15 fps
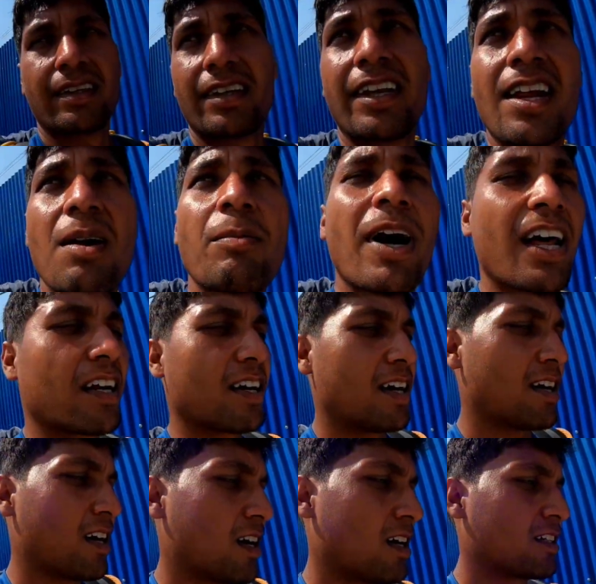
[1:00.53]
ये नेपाल
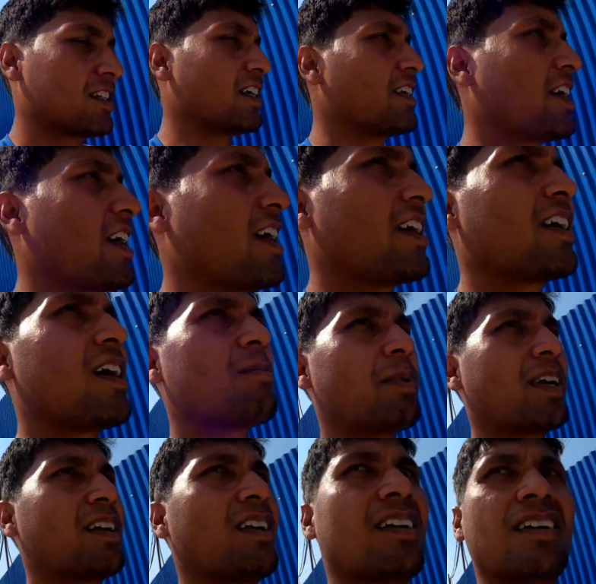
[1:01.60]
का झंडा है यहाँ
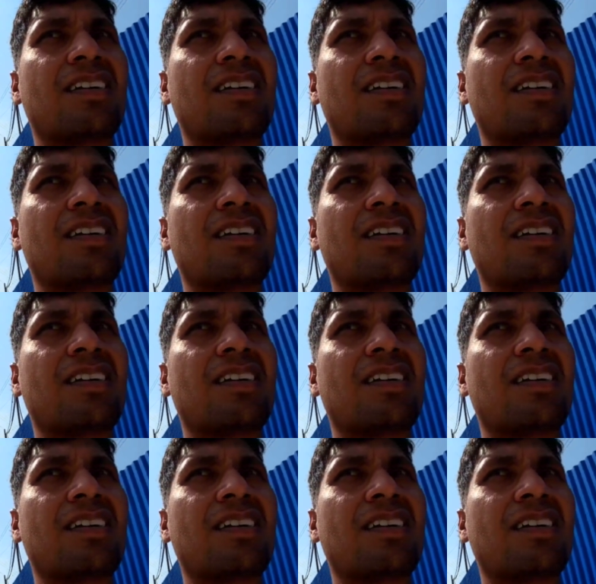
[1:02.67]
पर